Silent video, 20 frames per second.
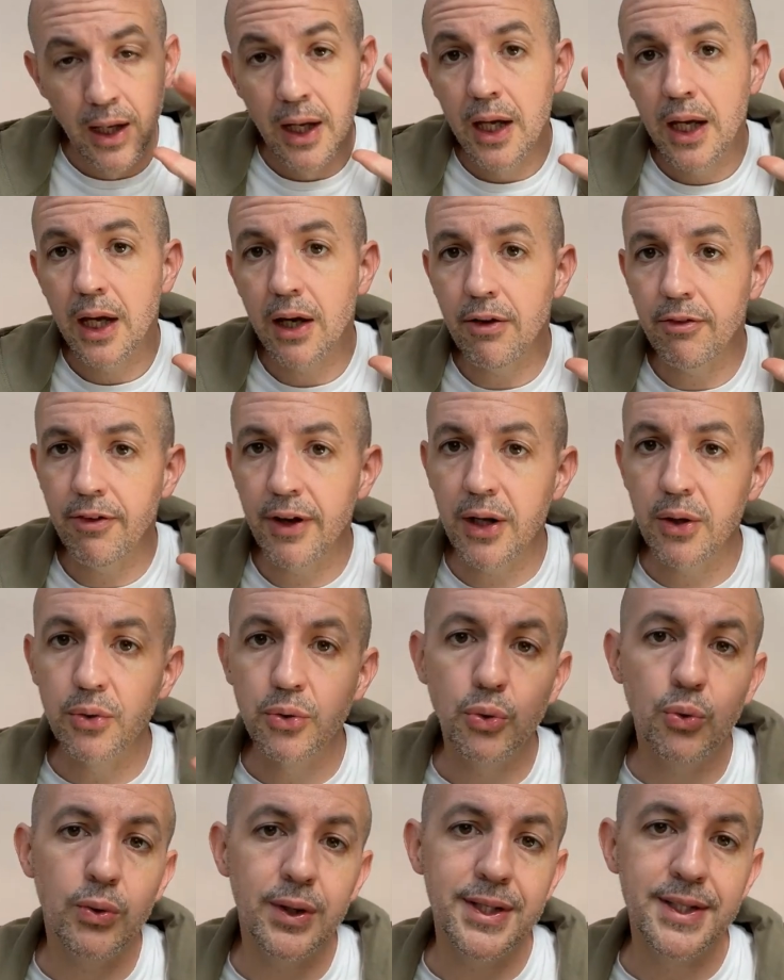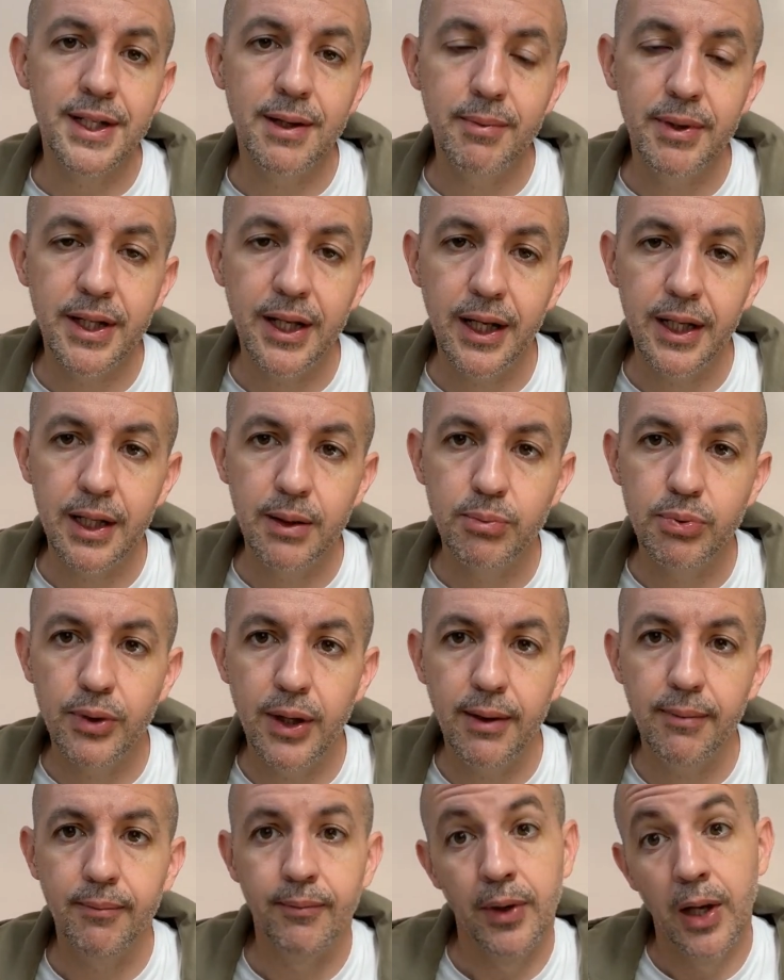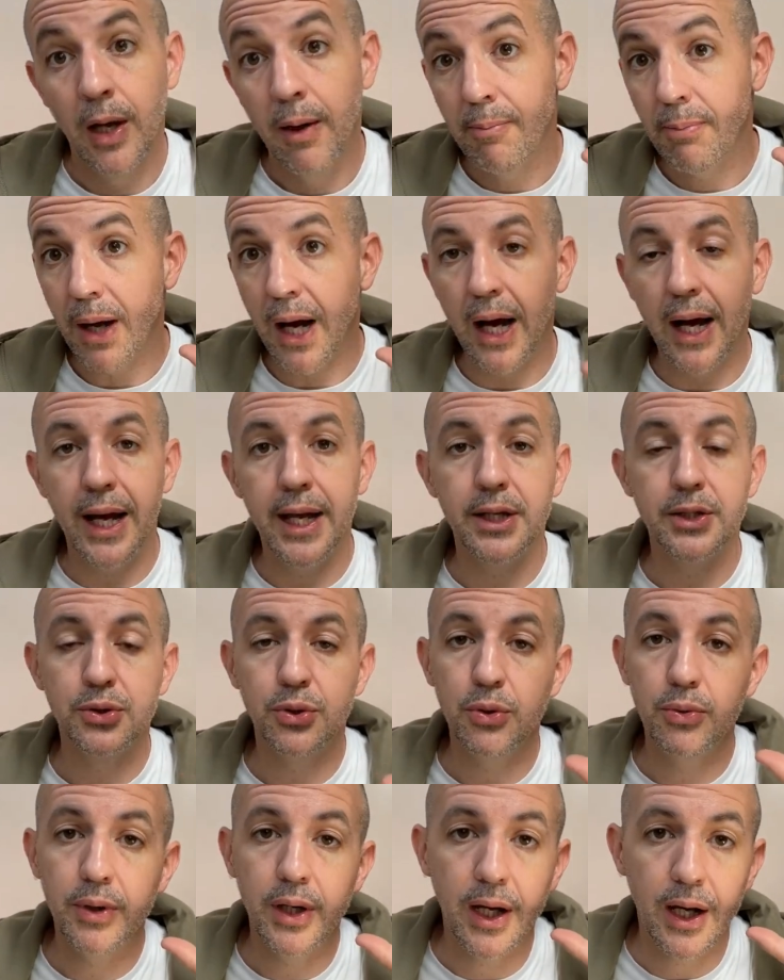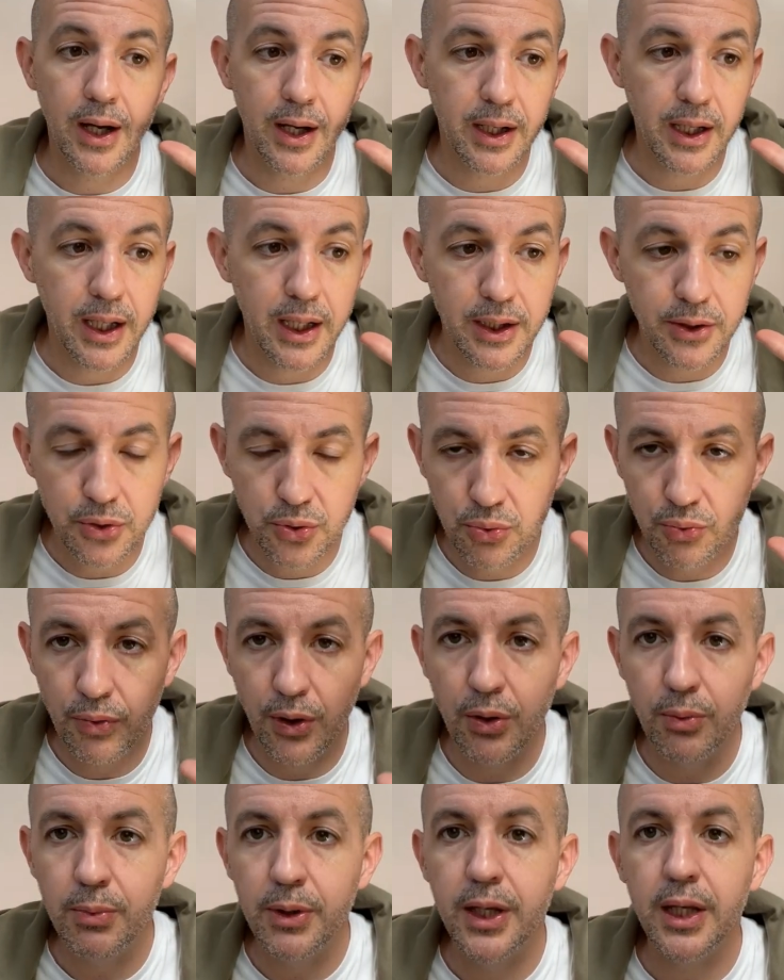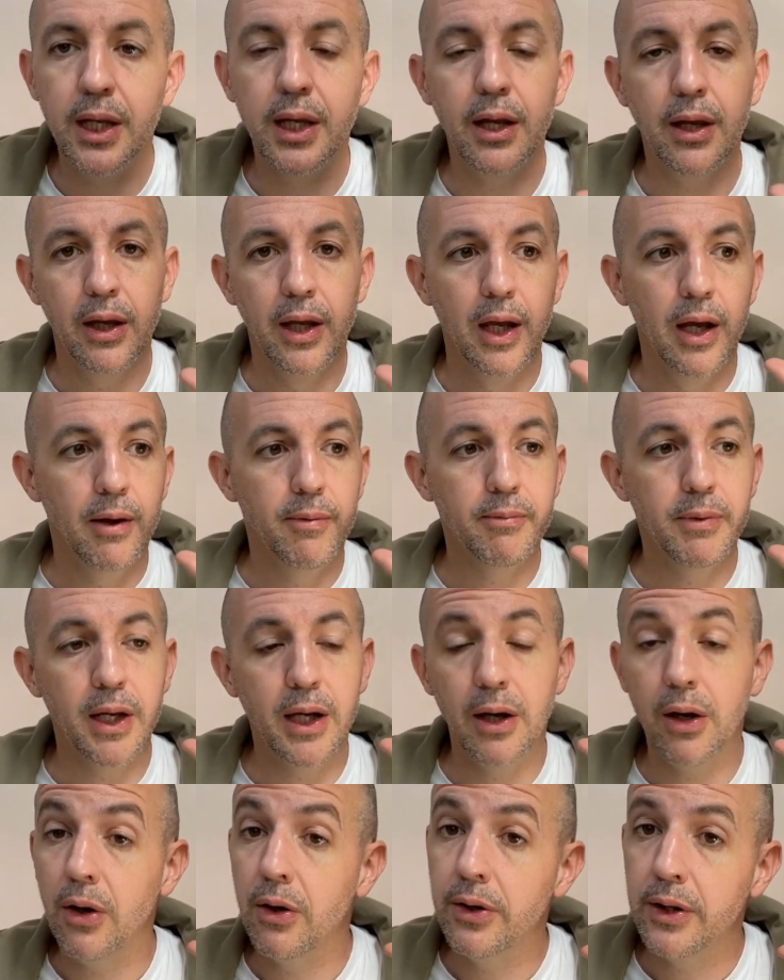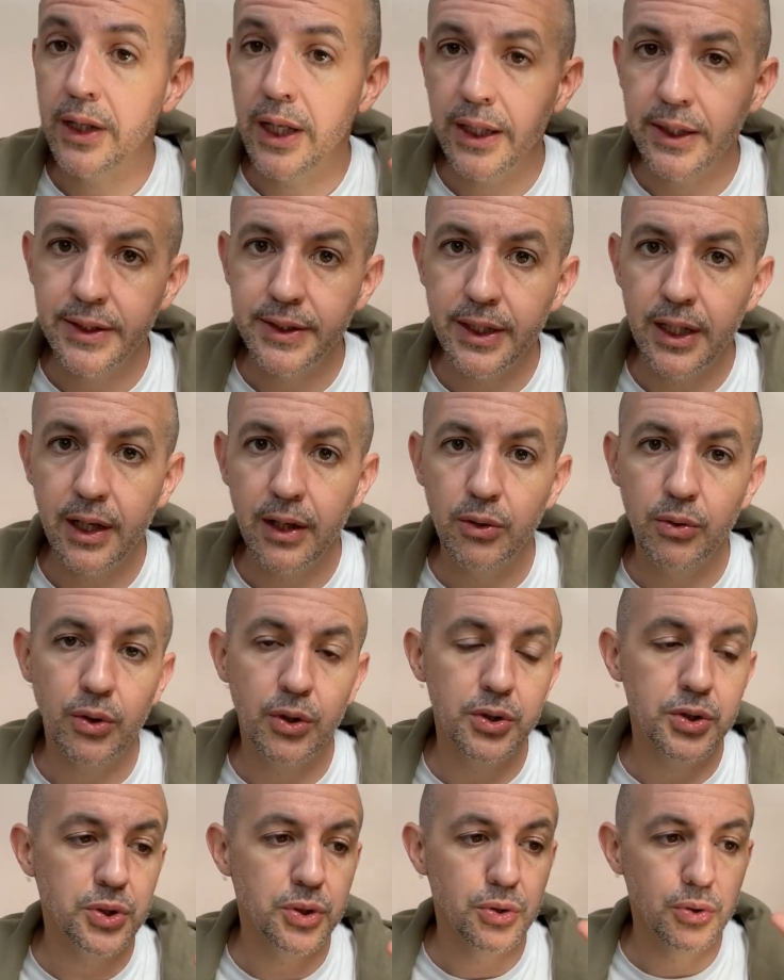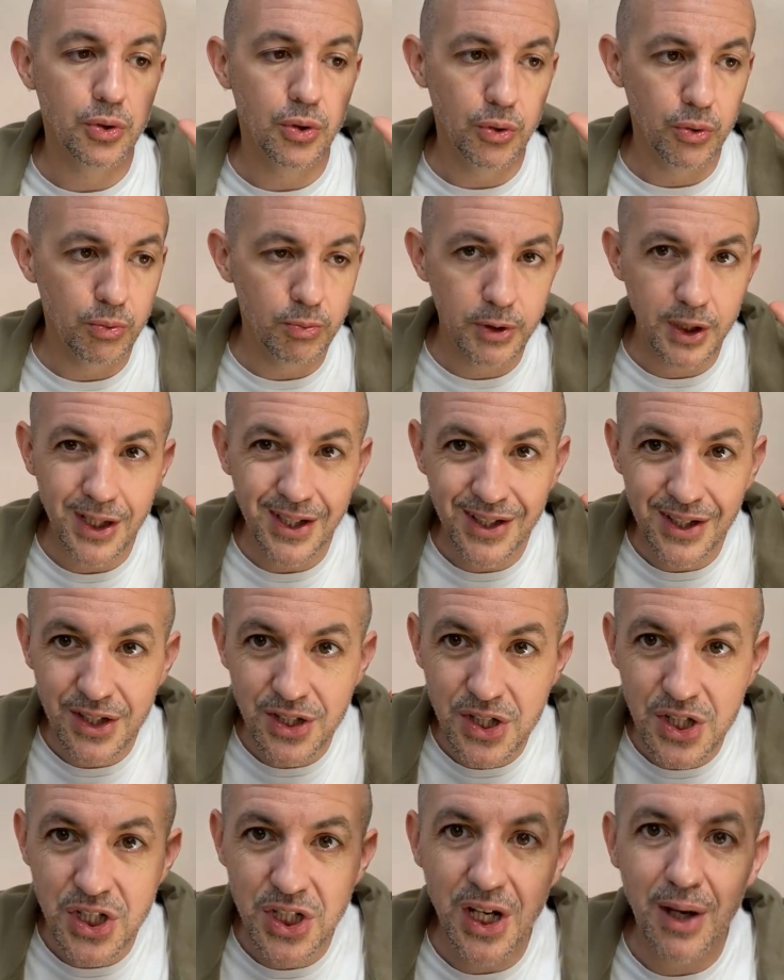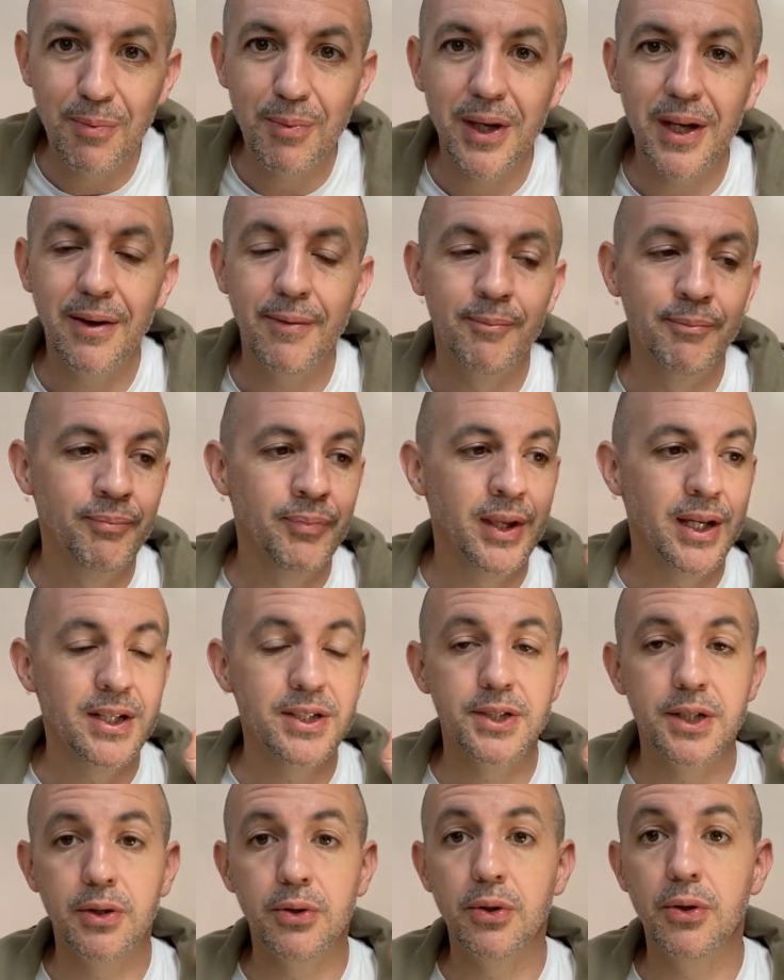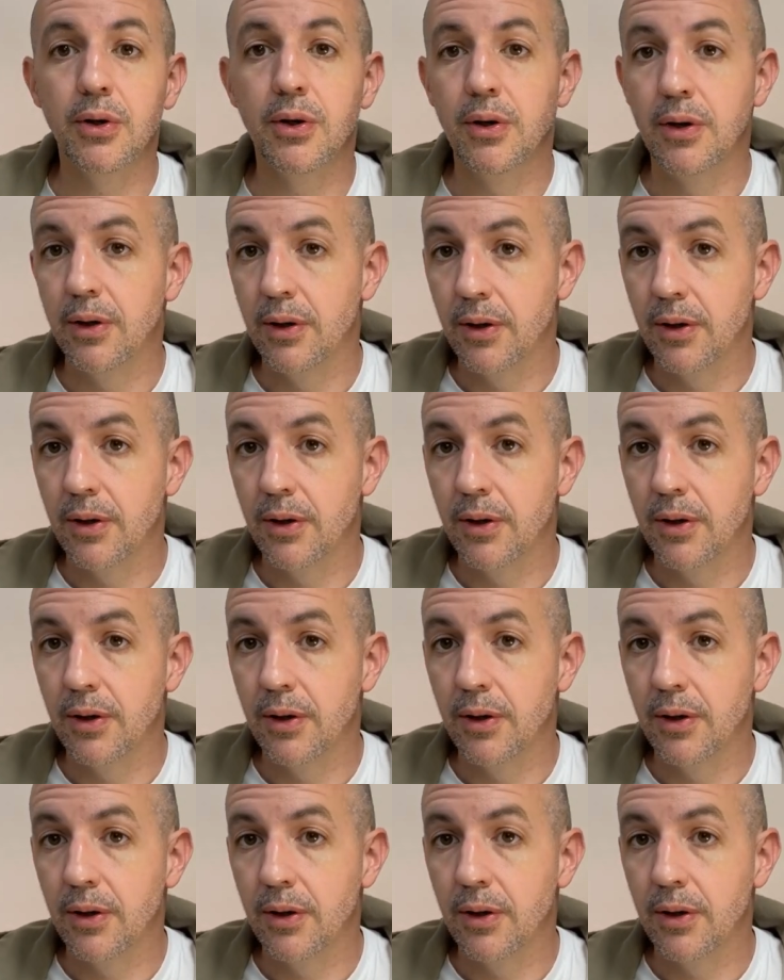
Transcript: Et enfin, le troisième et dernier point, pareil, celui-là, il est souvent oublié, mais un excellent coach ne l'oublie jamais, c'est que